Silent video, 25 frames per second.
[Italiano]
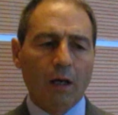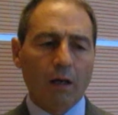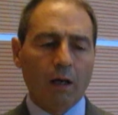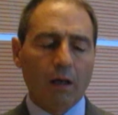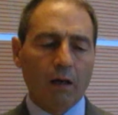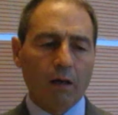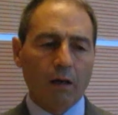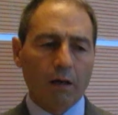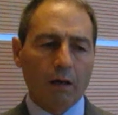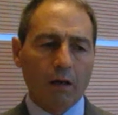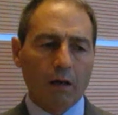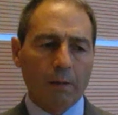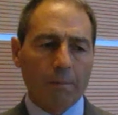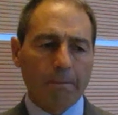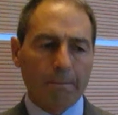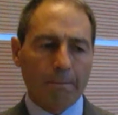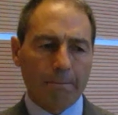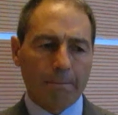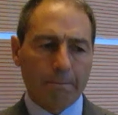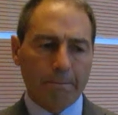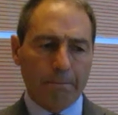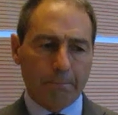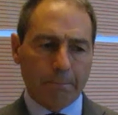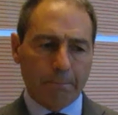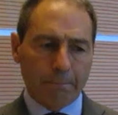Eh,
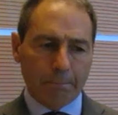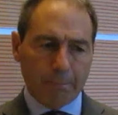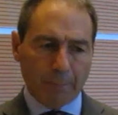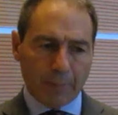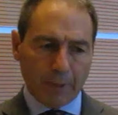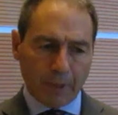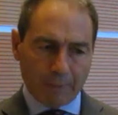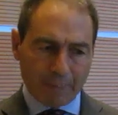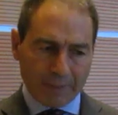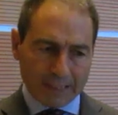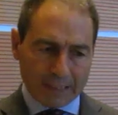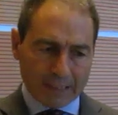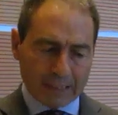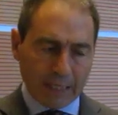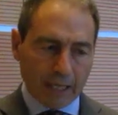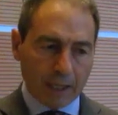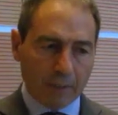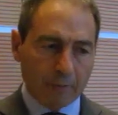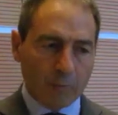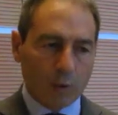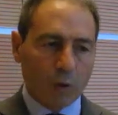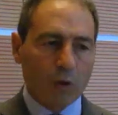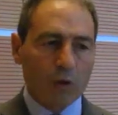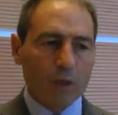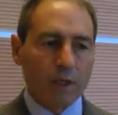per passare
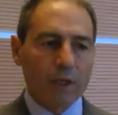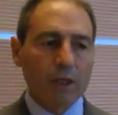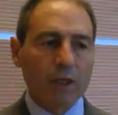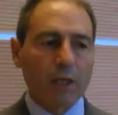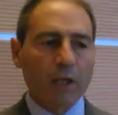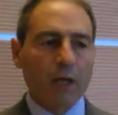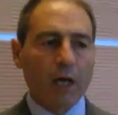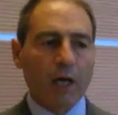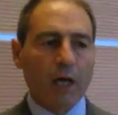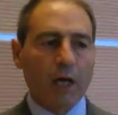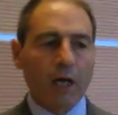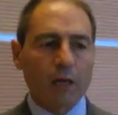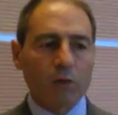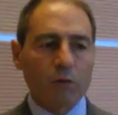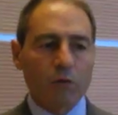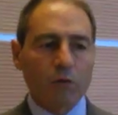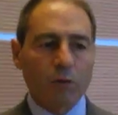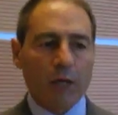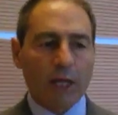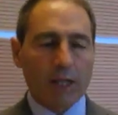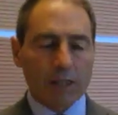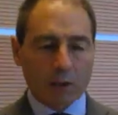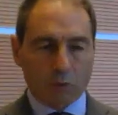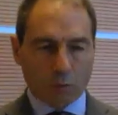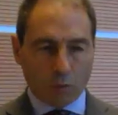poi ad un
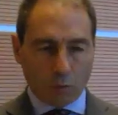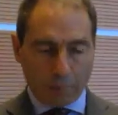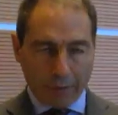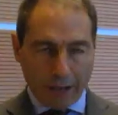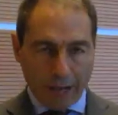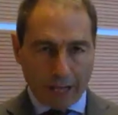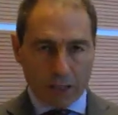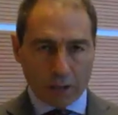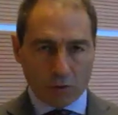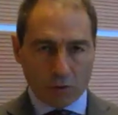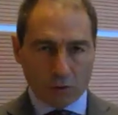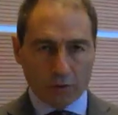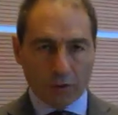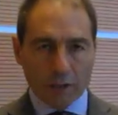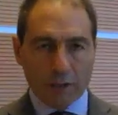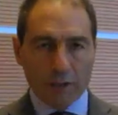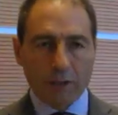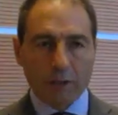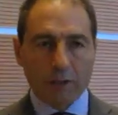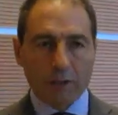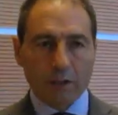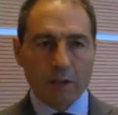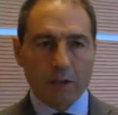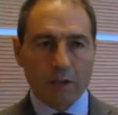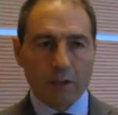altro paio di,
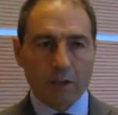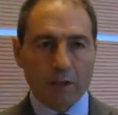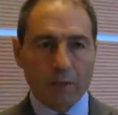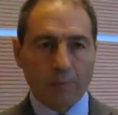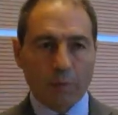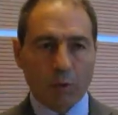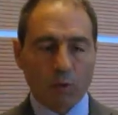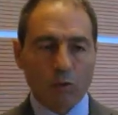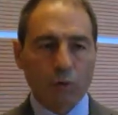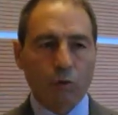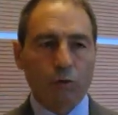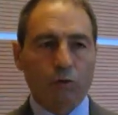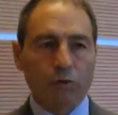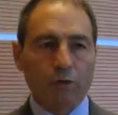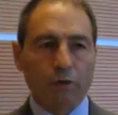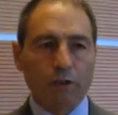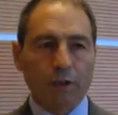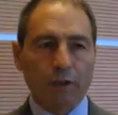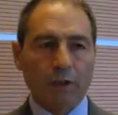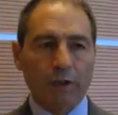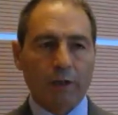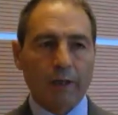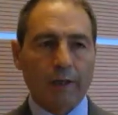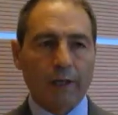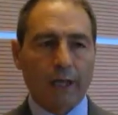eh, di
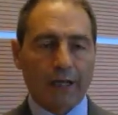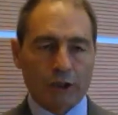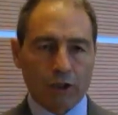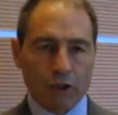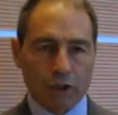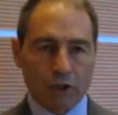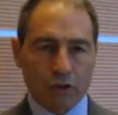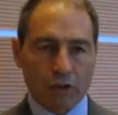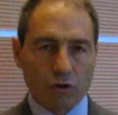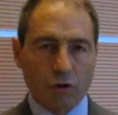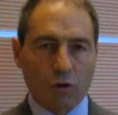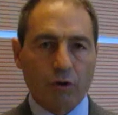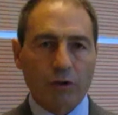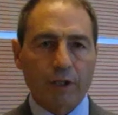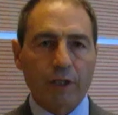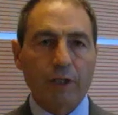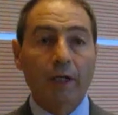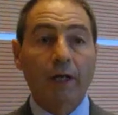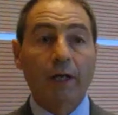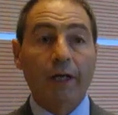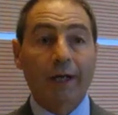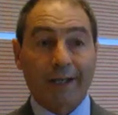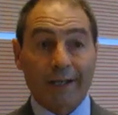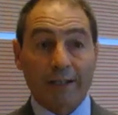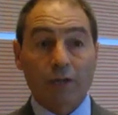prodotti eh, accessori
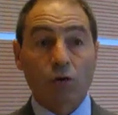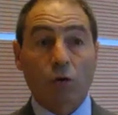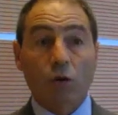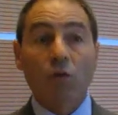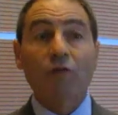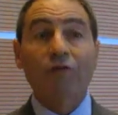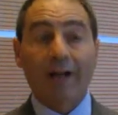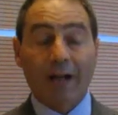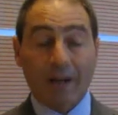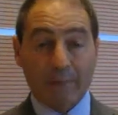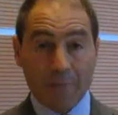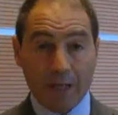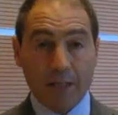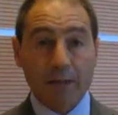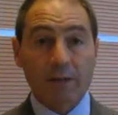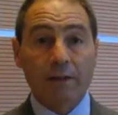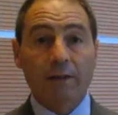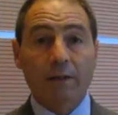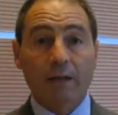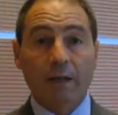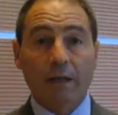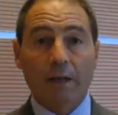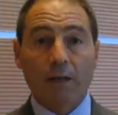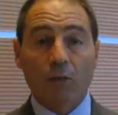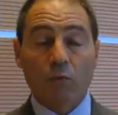che sono
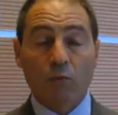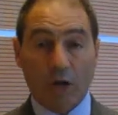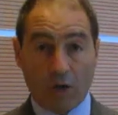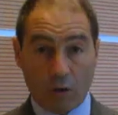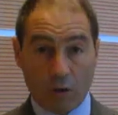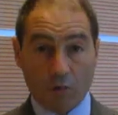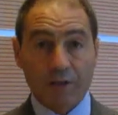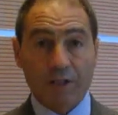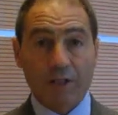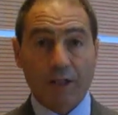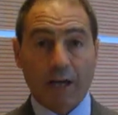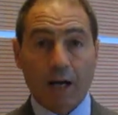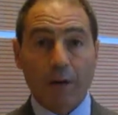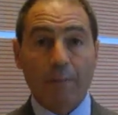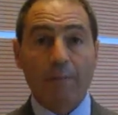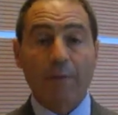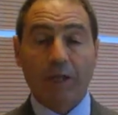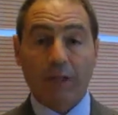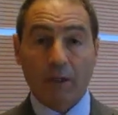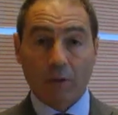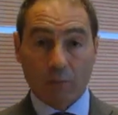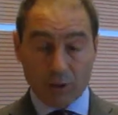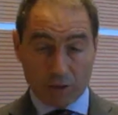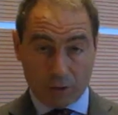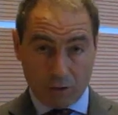veramente una novità
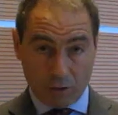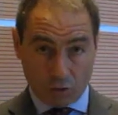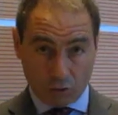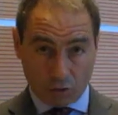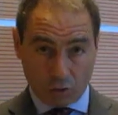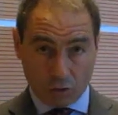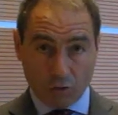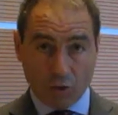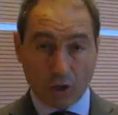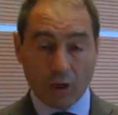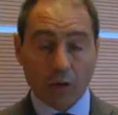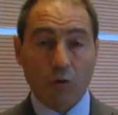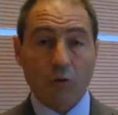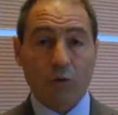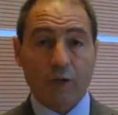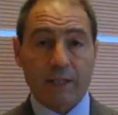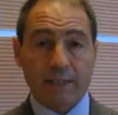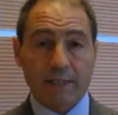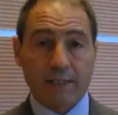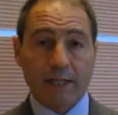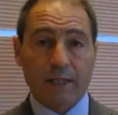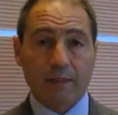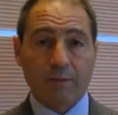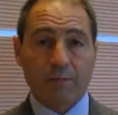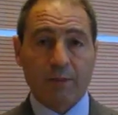perché questi non sono ancora
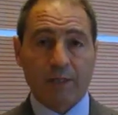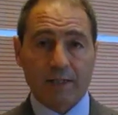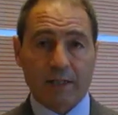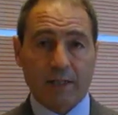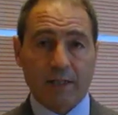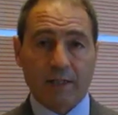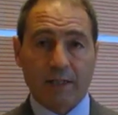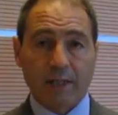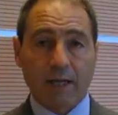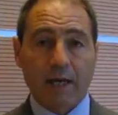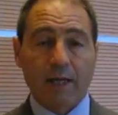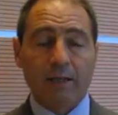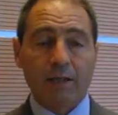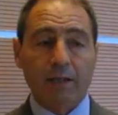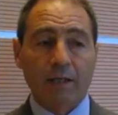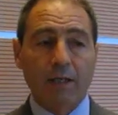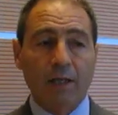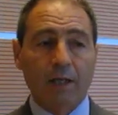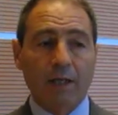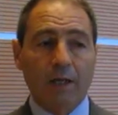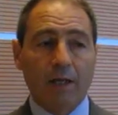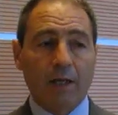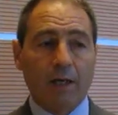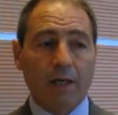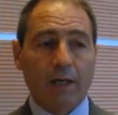stati presentati
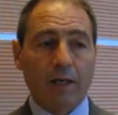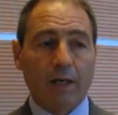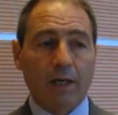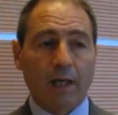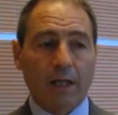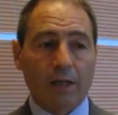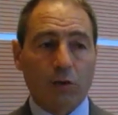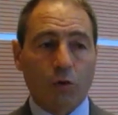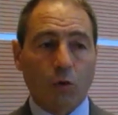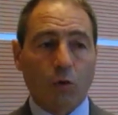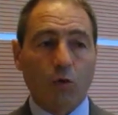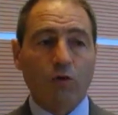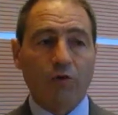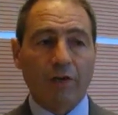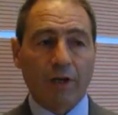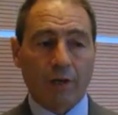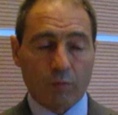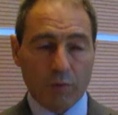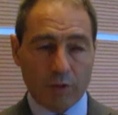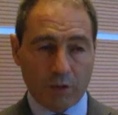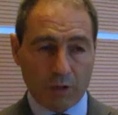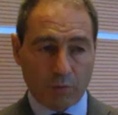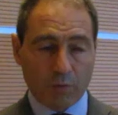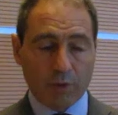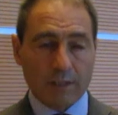eh, altrove,
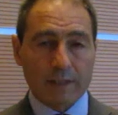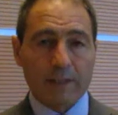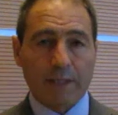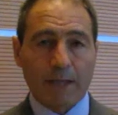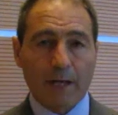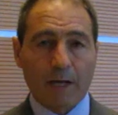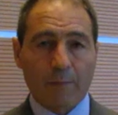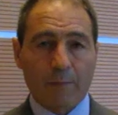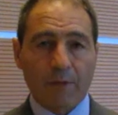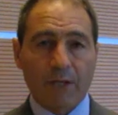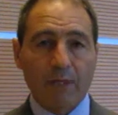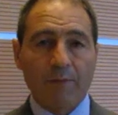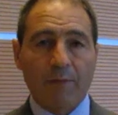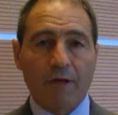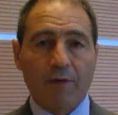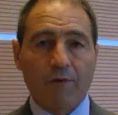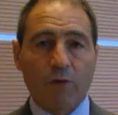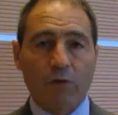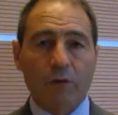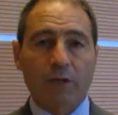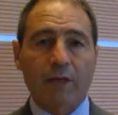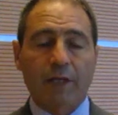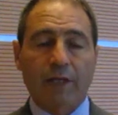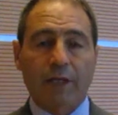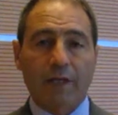quindi questa è la prima
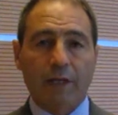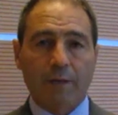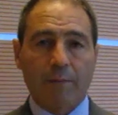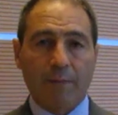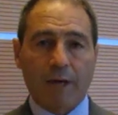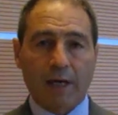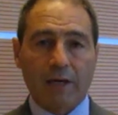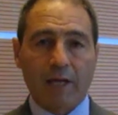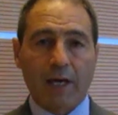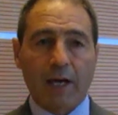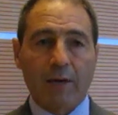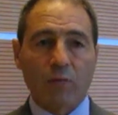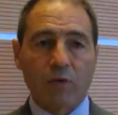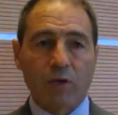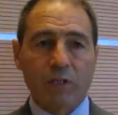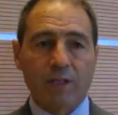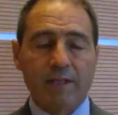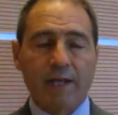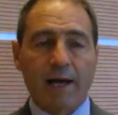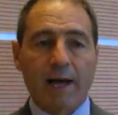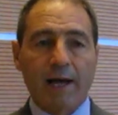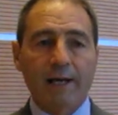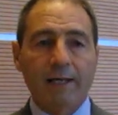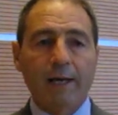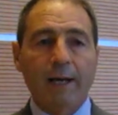volta che ne parliamo in
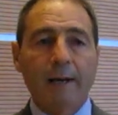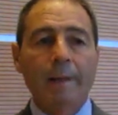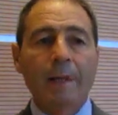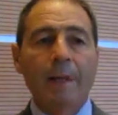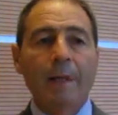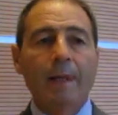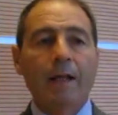Italia.